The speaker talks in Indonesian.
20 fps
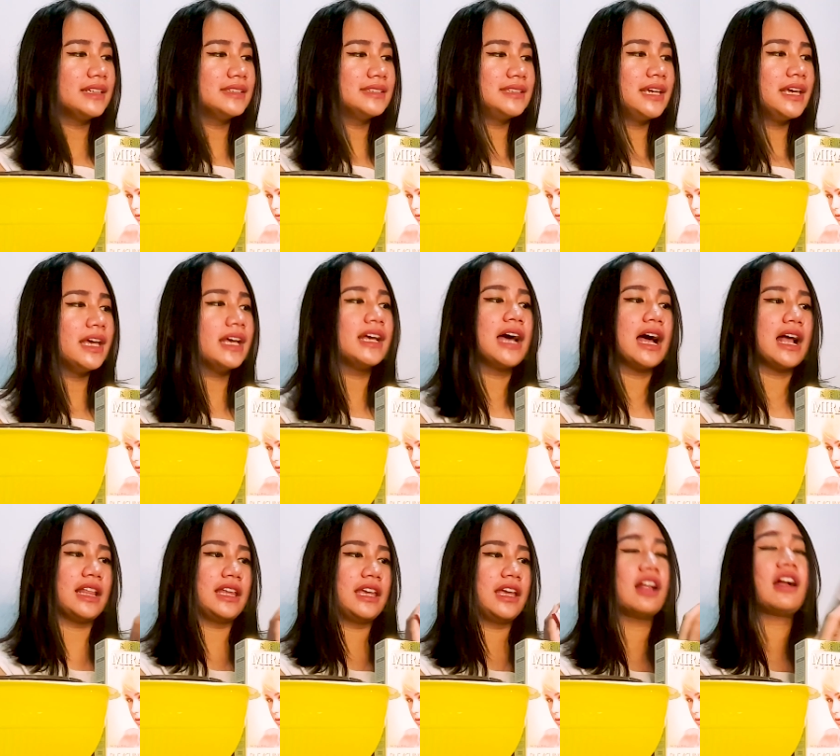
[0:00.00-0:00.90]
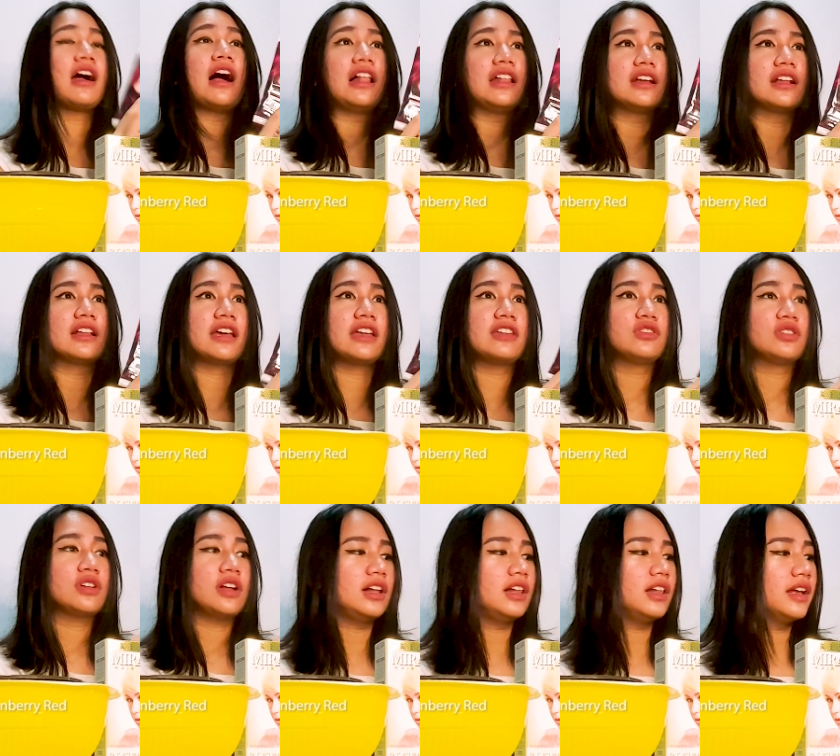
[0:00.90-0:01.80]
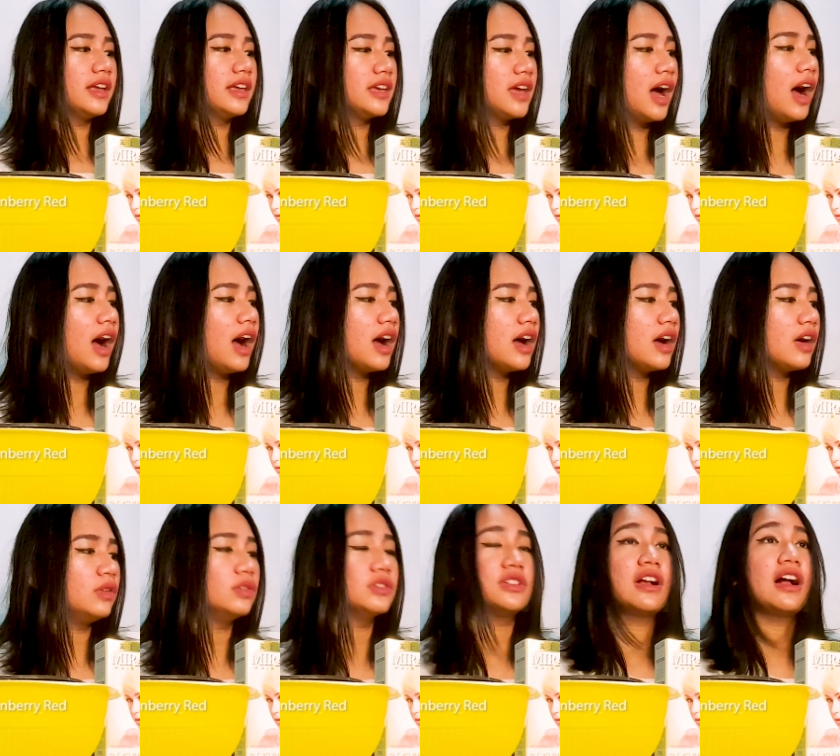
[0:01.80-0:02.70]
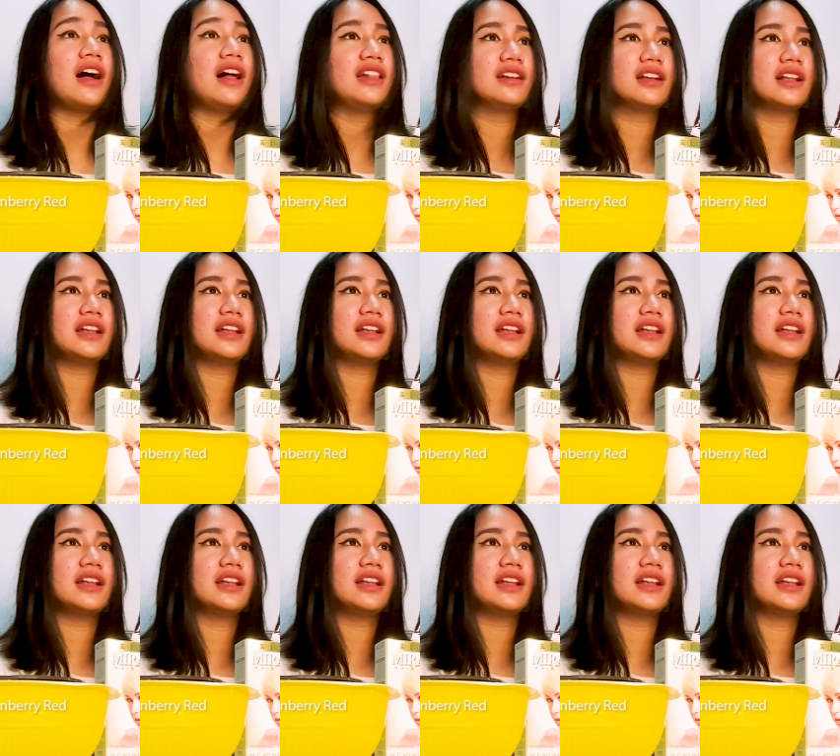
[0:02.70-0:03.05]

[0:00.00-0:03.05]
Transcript: si Garnier Color Natural yang Ultra Color